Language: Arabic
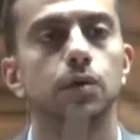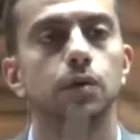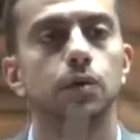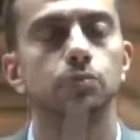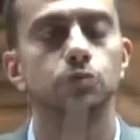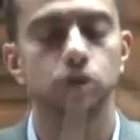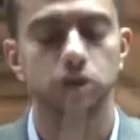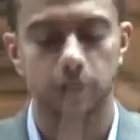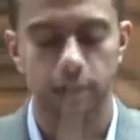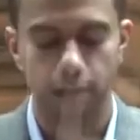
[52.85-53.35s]

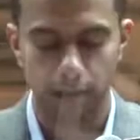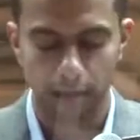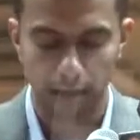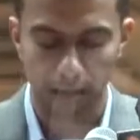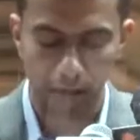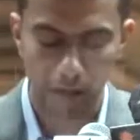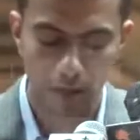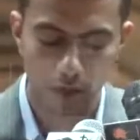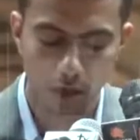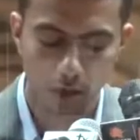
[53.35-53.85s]

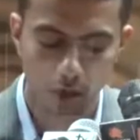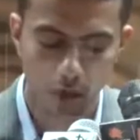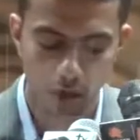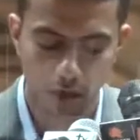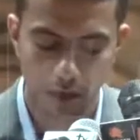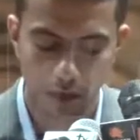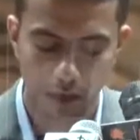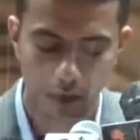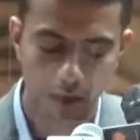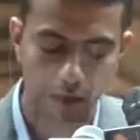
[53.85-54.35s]
ومستنكر
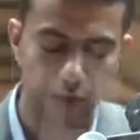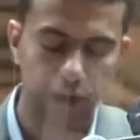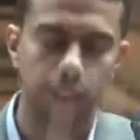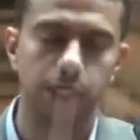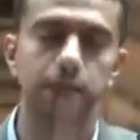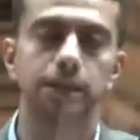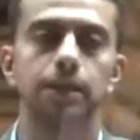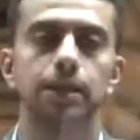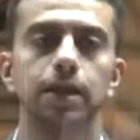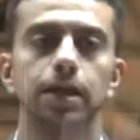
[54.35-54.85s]
آه،
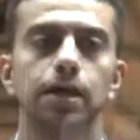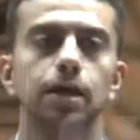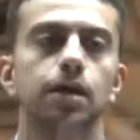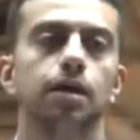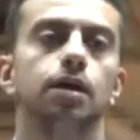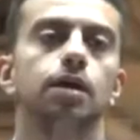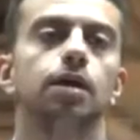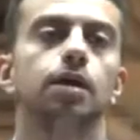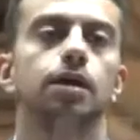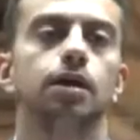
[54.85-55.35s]
شاهدنا
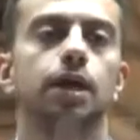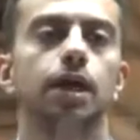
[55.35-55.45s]
آه،